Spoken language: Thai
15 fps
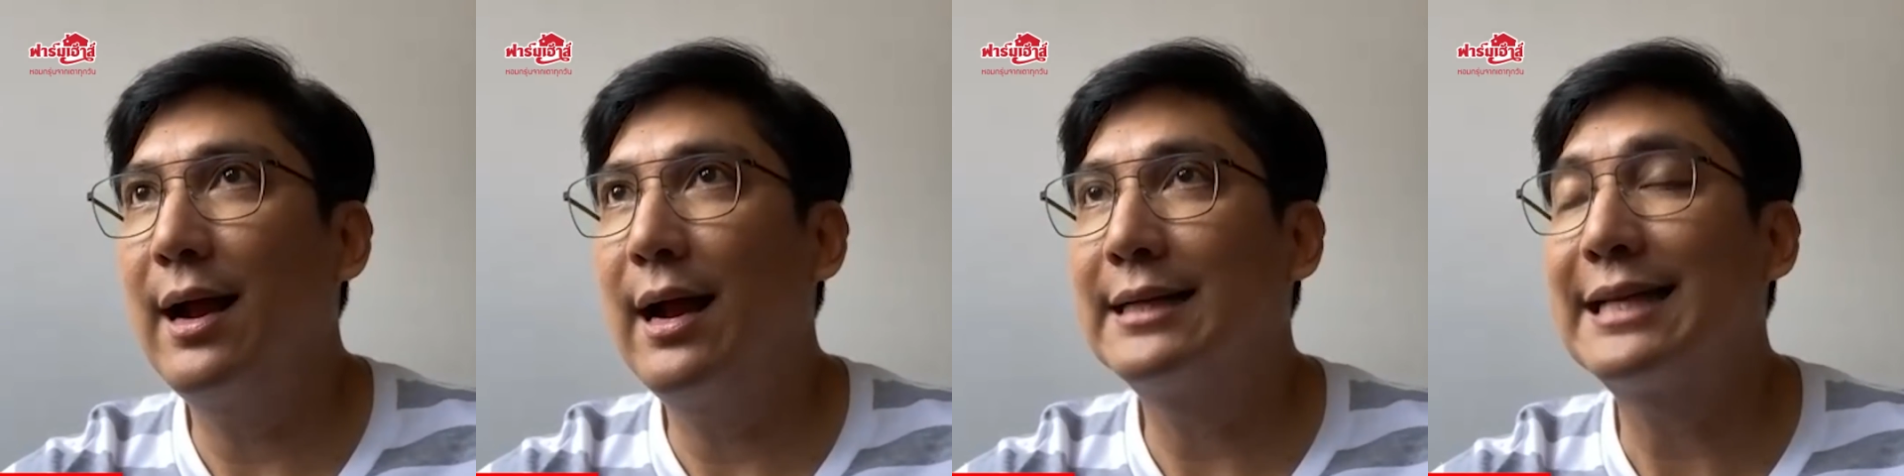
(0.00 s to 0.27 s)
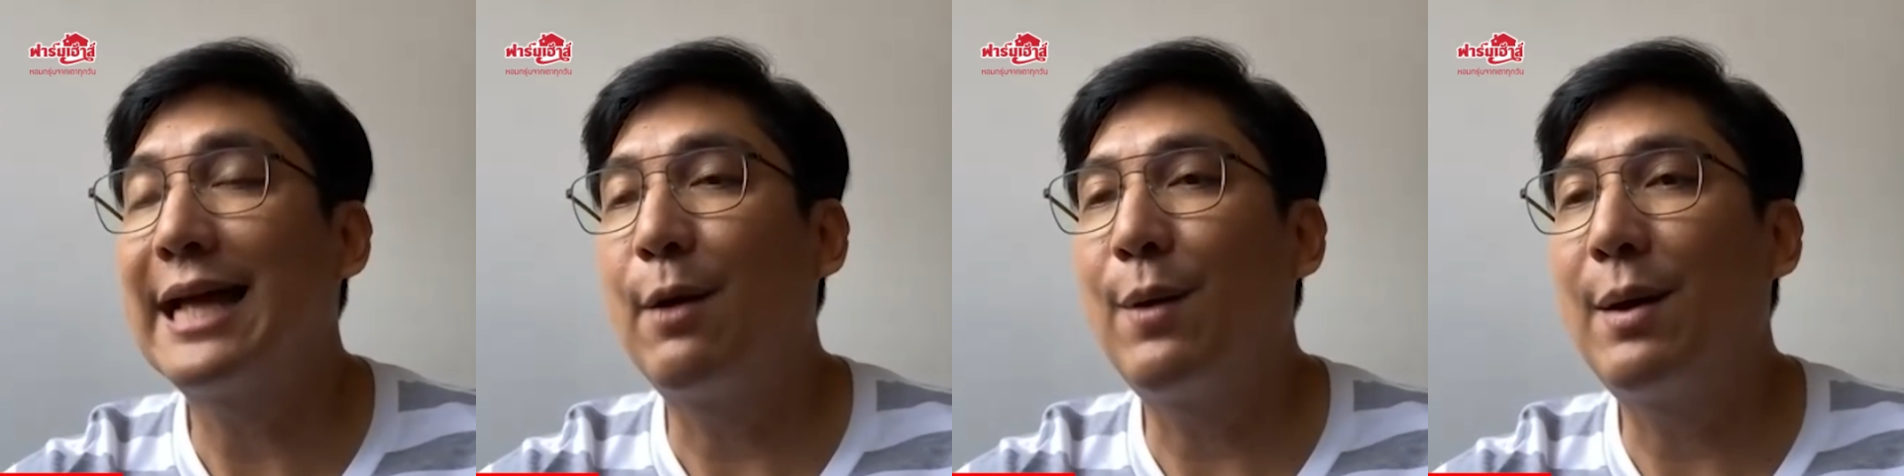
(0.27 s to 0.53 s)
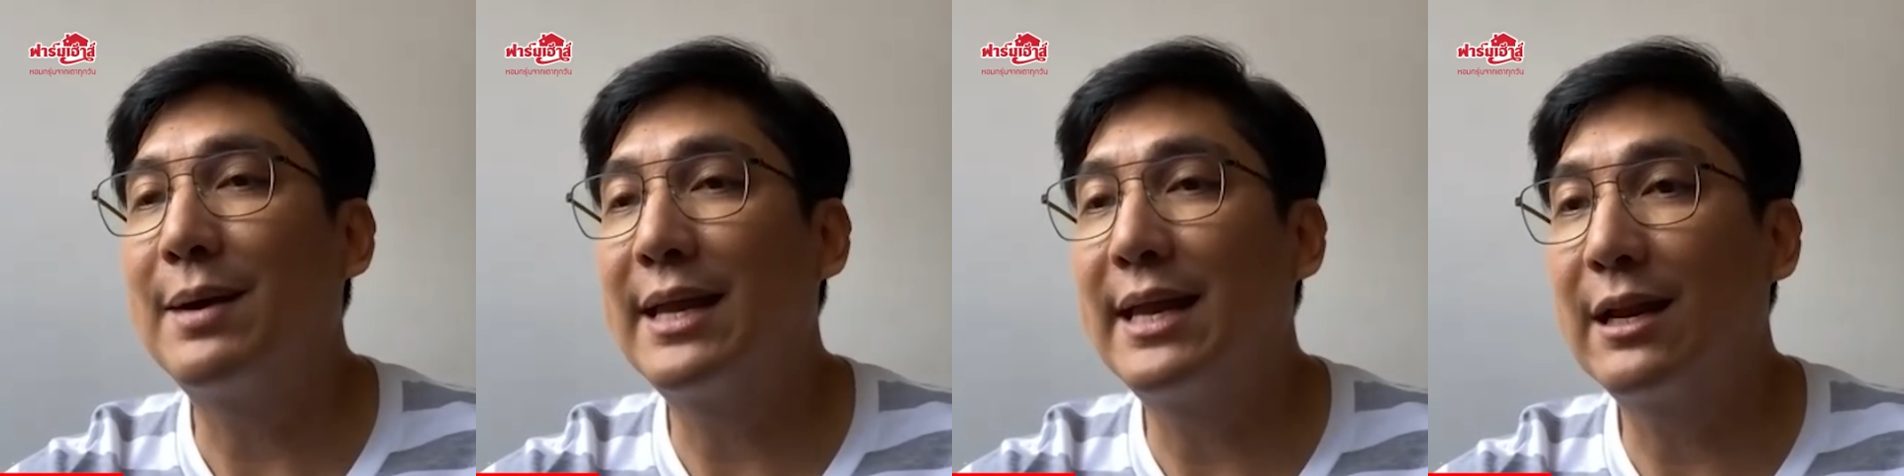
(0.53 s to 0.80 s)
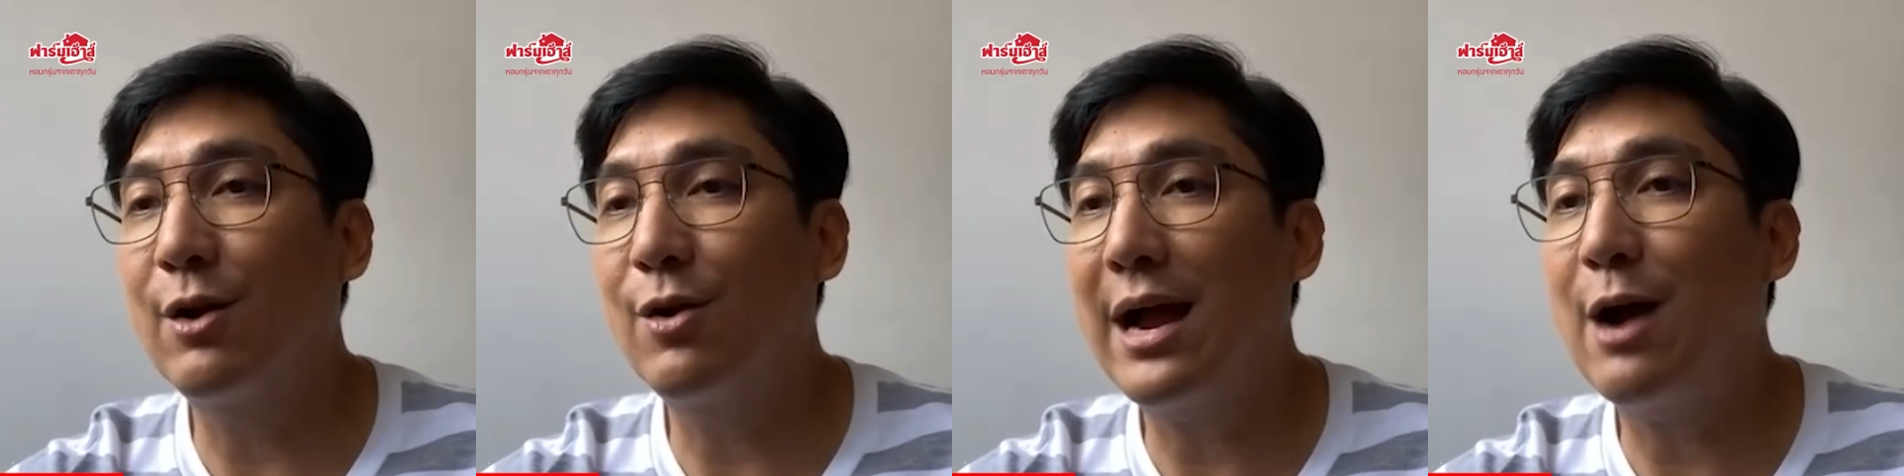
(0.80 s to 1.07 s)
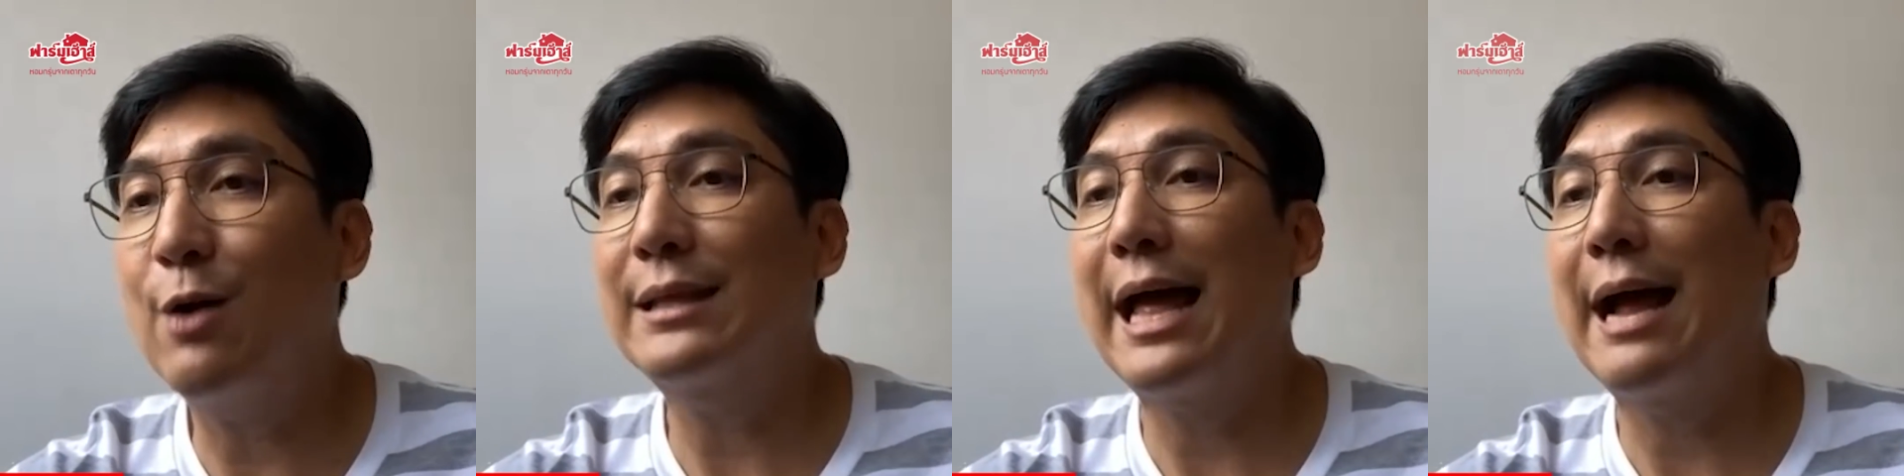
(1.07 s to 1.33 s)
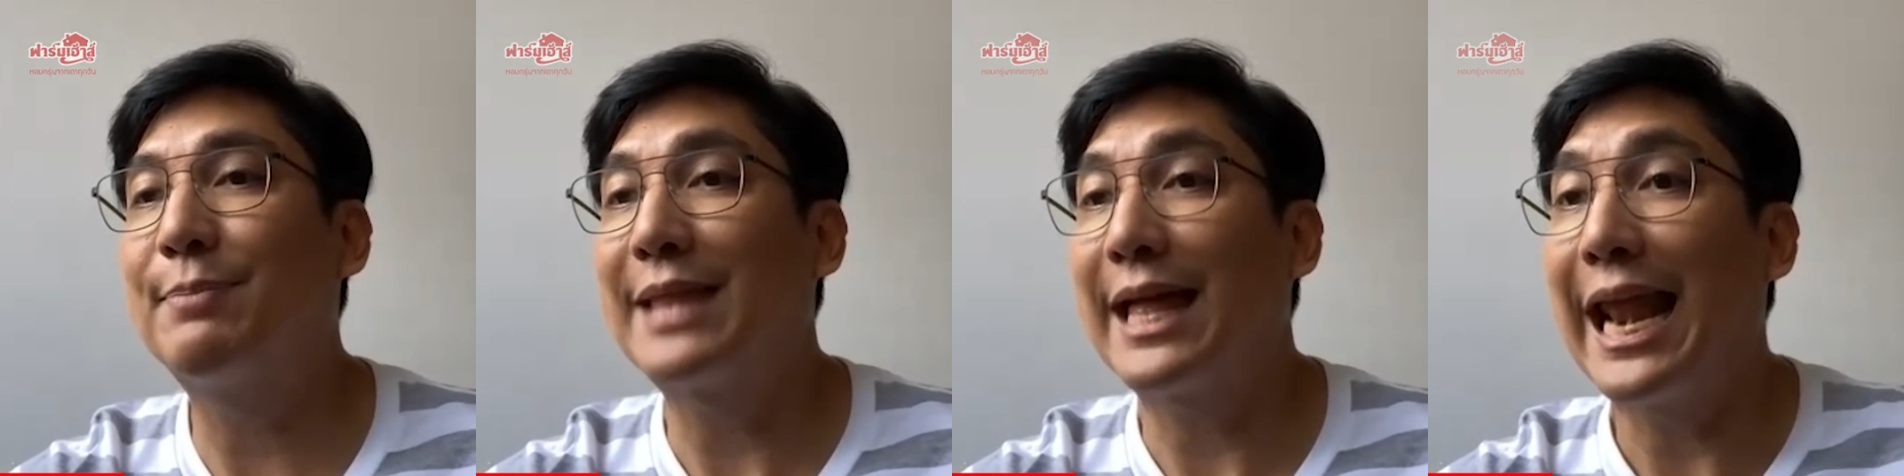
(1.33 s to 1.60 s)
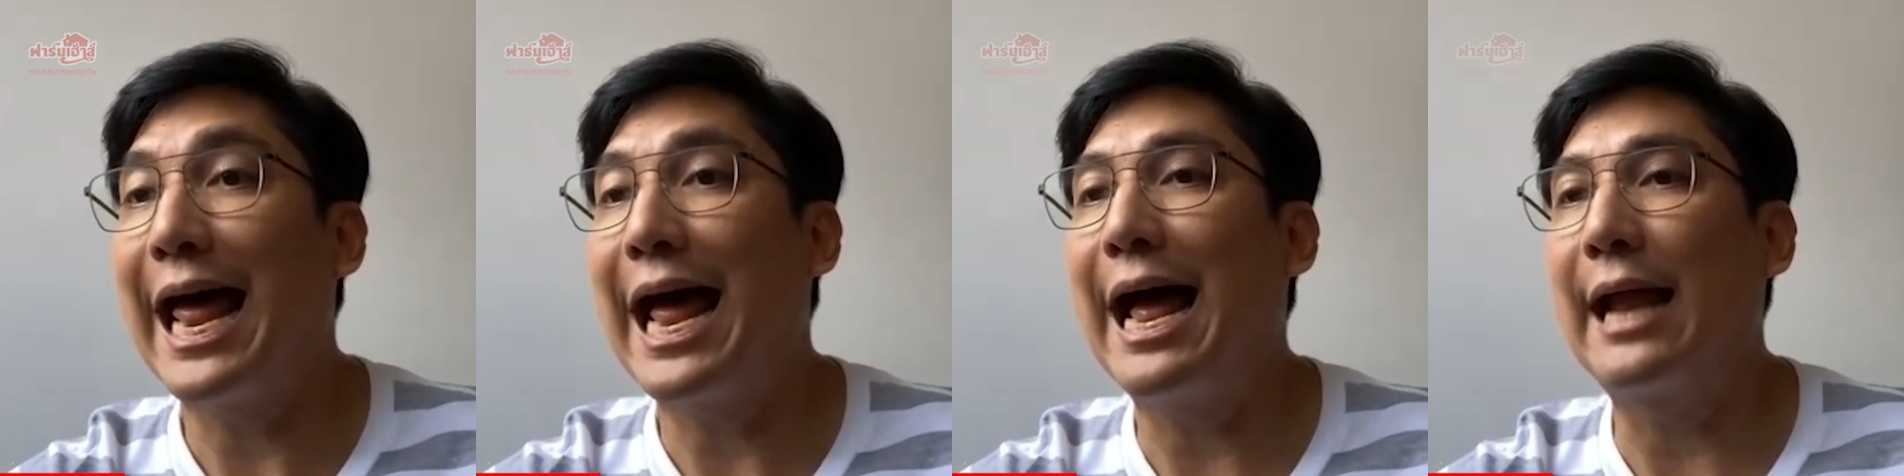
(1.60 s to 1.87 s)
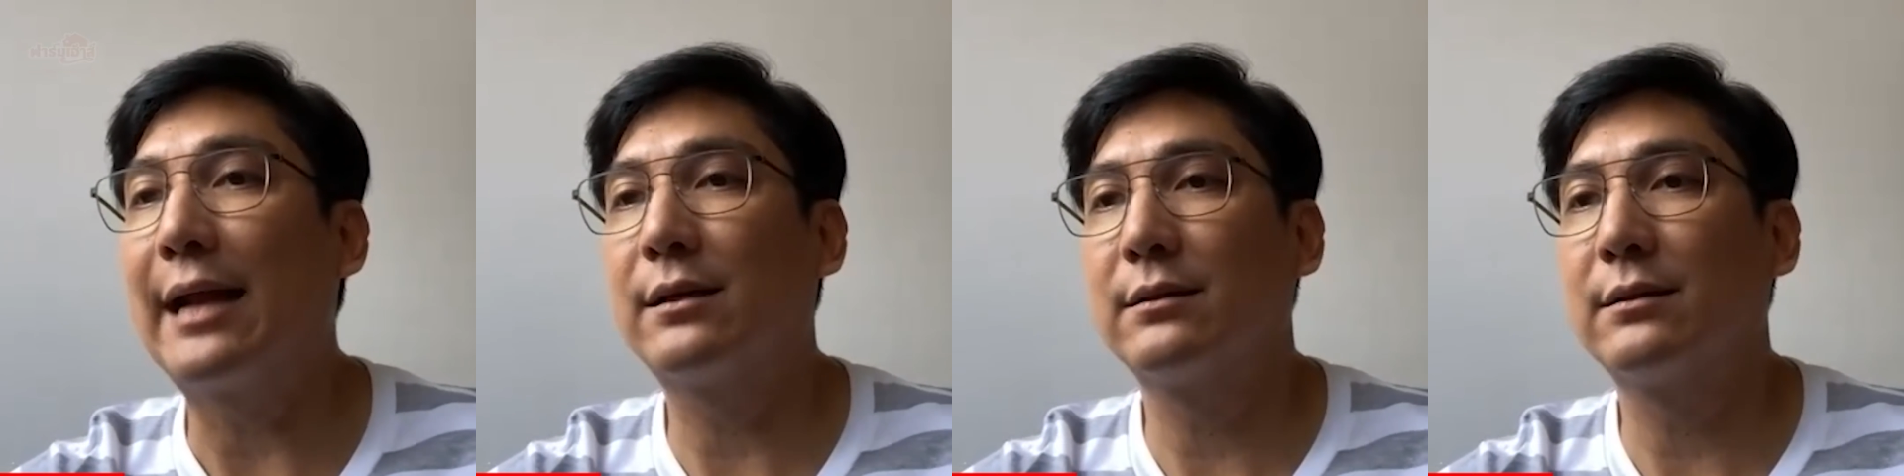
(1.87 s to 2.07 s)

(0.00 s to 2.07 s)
อาศัยว่าบางทีต้องเข้าตามตลาด